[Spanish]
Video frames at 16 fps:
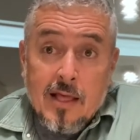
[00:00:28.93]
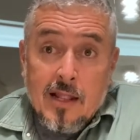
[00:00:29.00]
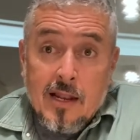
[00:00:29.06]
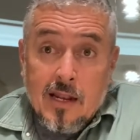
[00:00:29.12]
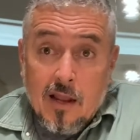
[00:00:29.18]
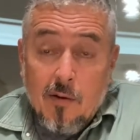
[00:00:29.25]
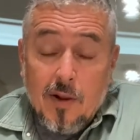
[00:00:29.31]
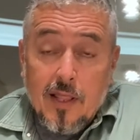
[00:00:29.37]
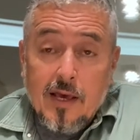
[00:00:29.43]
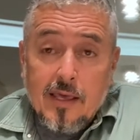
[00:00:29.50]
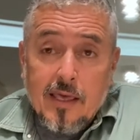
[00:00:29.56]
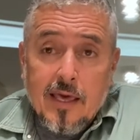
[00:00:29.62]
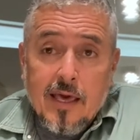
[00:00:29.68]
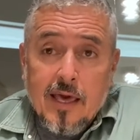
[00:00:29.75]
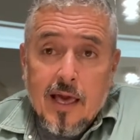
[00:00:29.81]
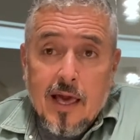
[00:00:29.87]
La verdad
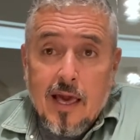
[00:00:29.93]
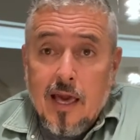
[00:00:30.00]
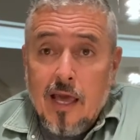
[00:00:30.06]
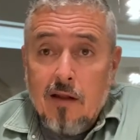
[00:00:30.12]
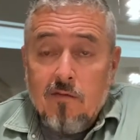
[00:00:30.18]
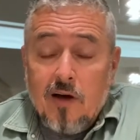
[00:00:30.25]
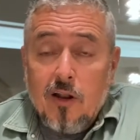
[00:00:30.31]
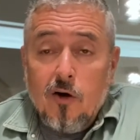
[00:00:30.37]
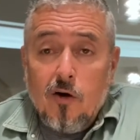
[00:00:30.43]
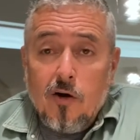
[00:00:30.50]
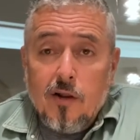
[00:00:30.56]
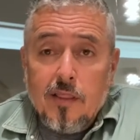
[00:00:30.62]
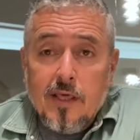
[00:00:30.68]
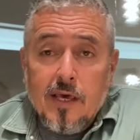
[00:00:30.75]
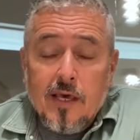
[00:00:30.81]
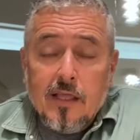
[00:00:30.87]
que el valor
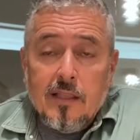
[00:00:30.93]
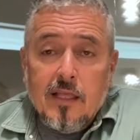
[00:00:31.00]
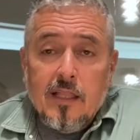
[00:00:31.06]
de,